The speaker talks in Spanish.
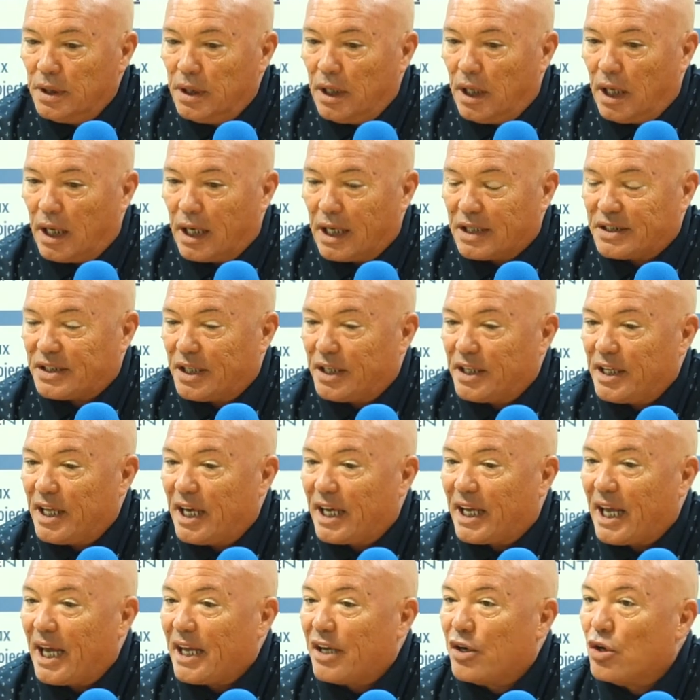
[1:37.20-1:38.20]
a la
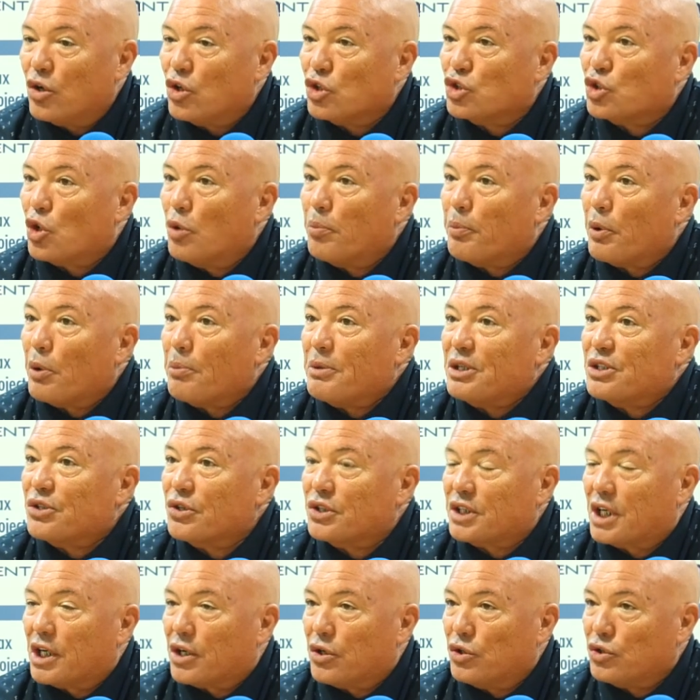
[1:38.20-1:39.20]
seriedad que hay con los
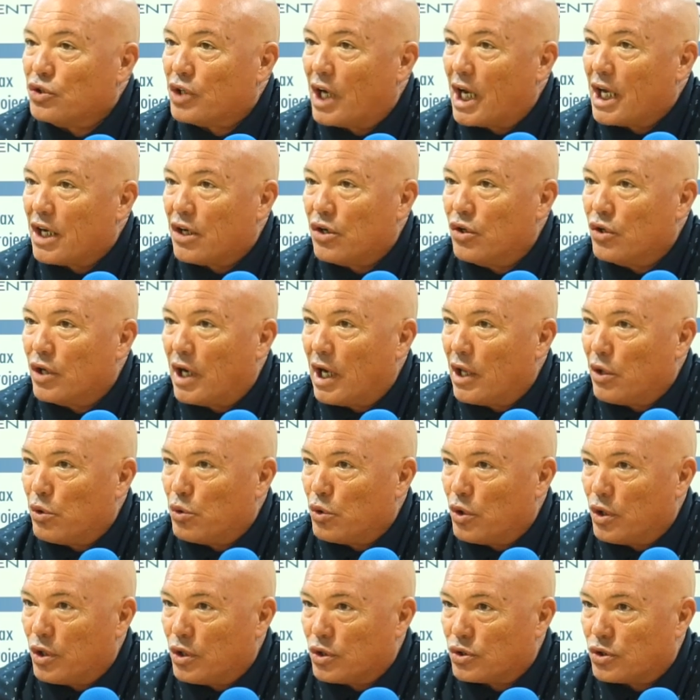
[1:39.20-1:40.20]
compromisos que contraen con cada
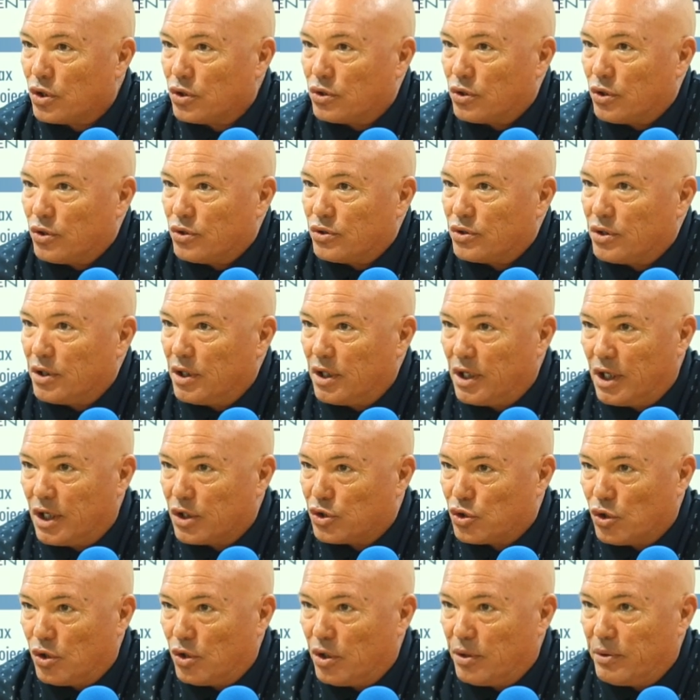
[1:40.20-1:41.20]
uno de nosotros. Y
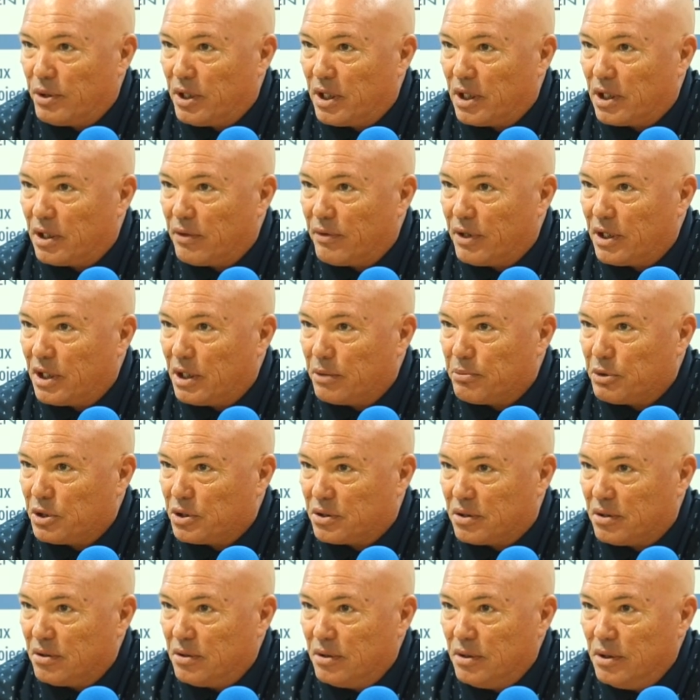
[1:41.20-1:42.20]
eso, evidentemente,
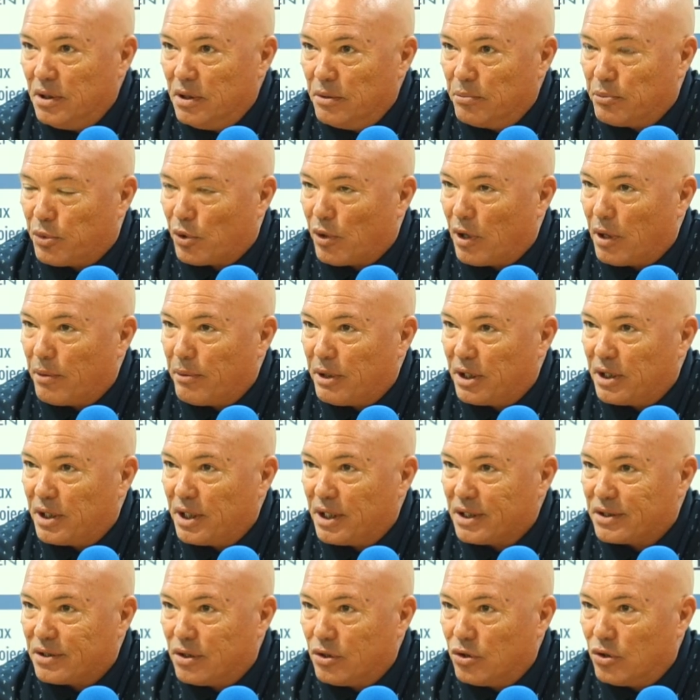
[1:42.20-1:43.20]
pues
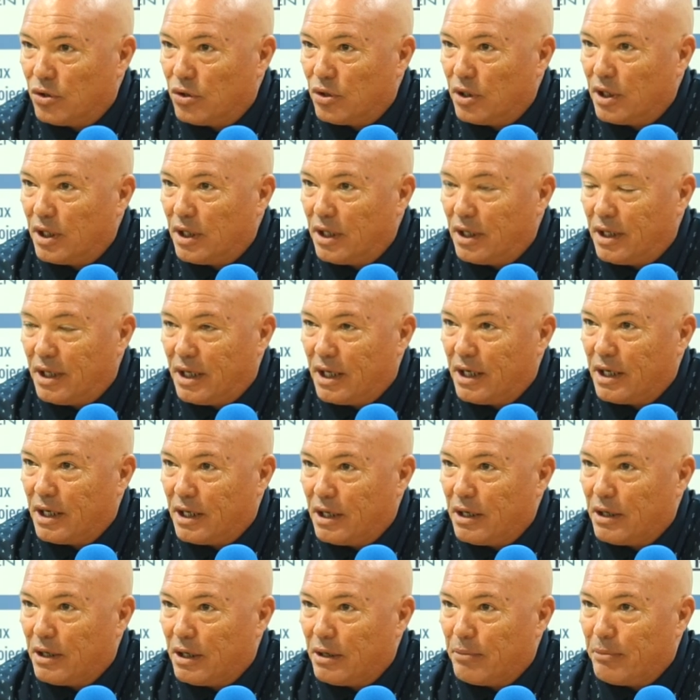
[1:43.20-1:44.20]
probablemente es lo, el,
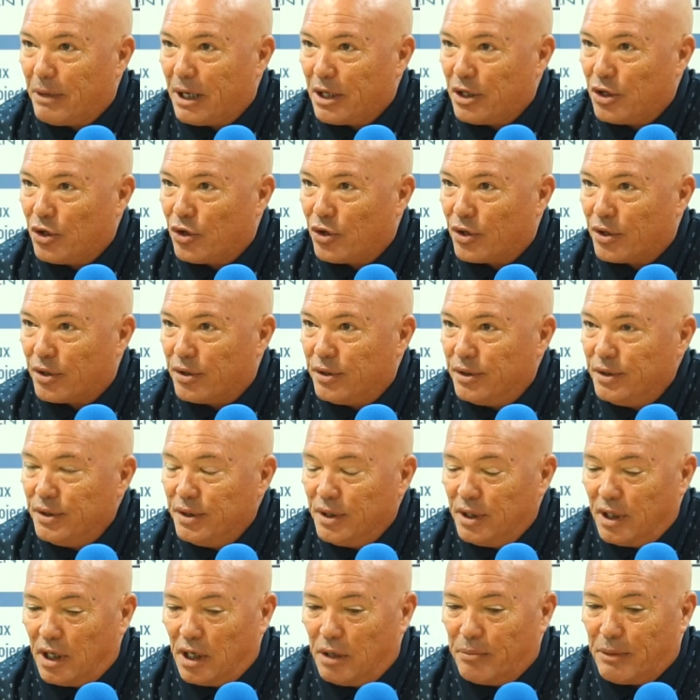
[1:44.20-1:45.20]
el, mayor,
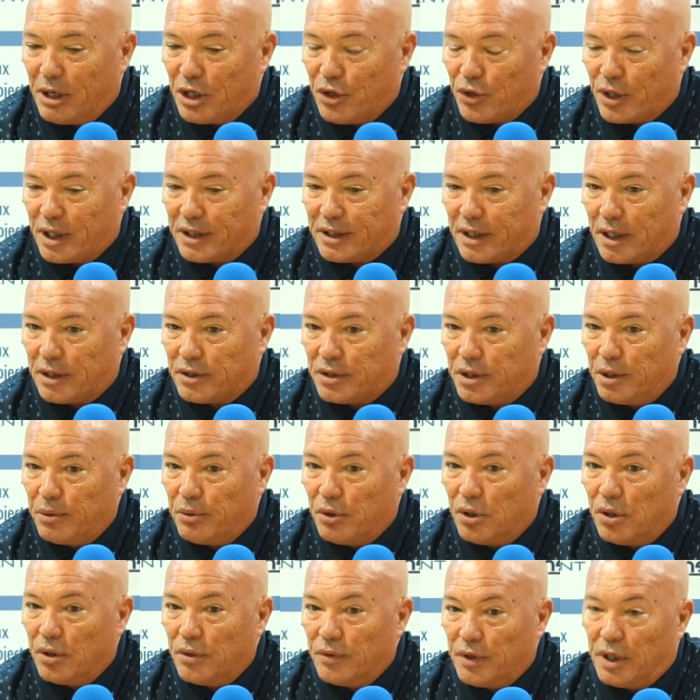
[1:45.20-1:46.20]
el mayor
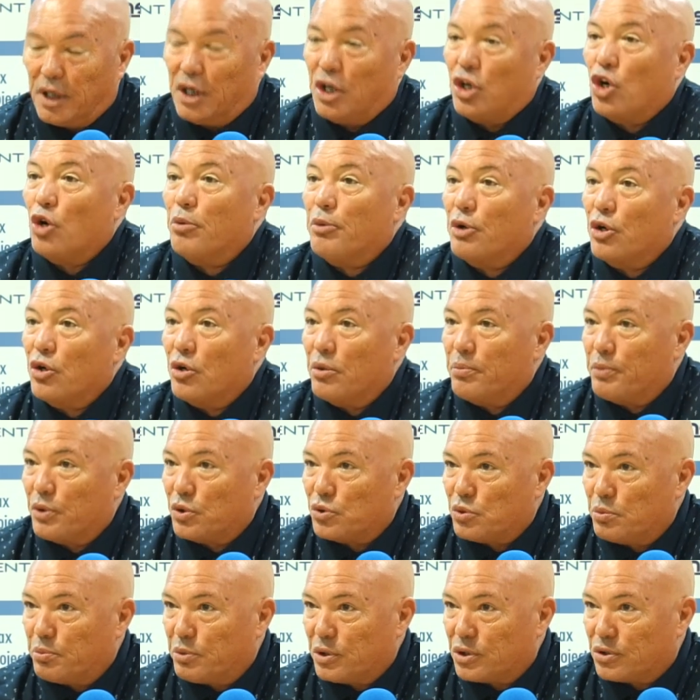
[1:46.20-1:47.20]
atractivo. Y cómo no, por
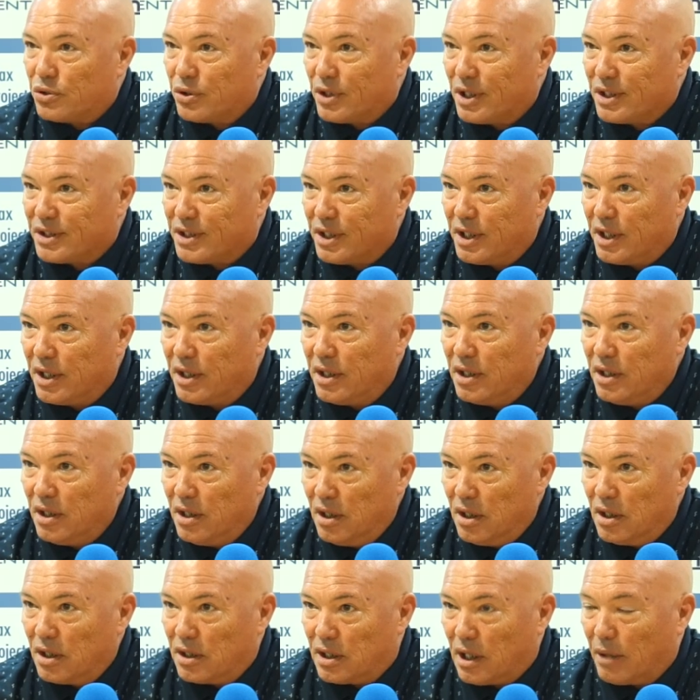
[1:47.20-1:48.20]
supuesto que sí,
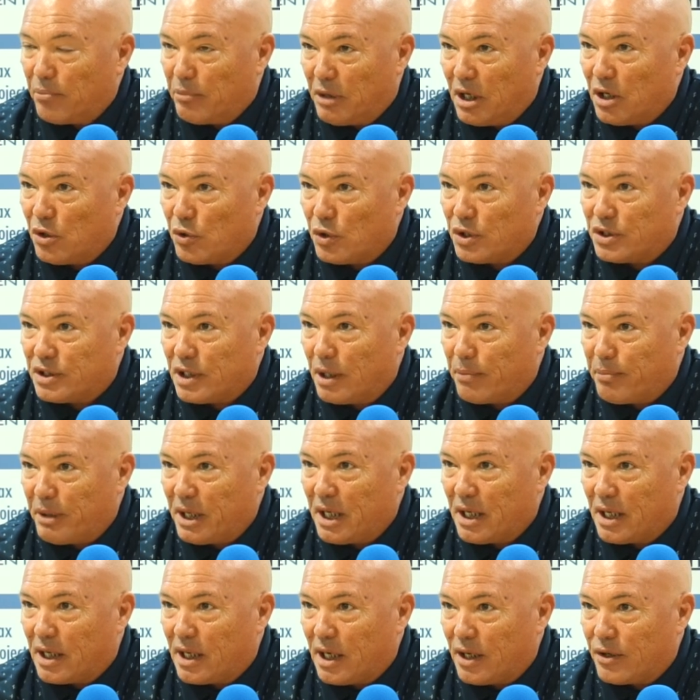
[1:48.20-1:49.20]
también lo es
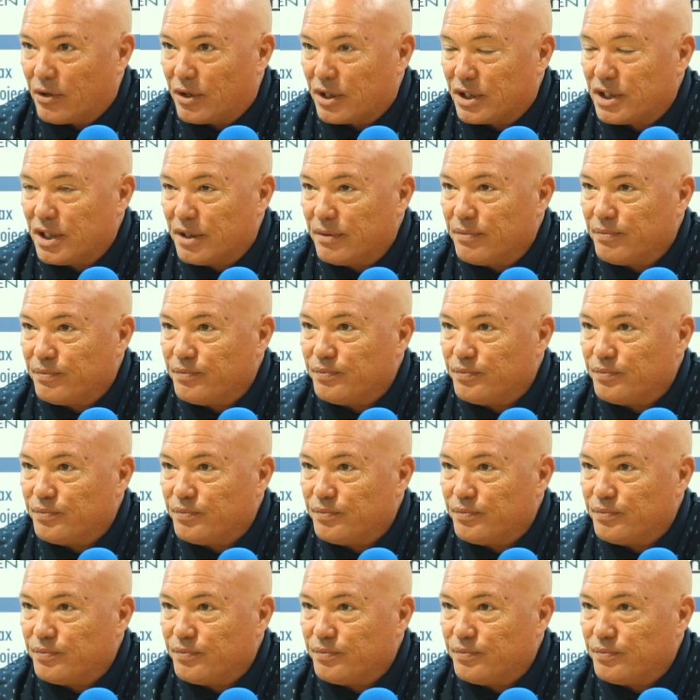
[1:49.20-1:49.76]
Chapín, claro que sí.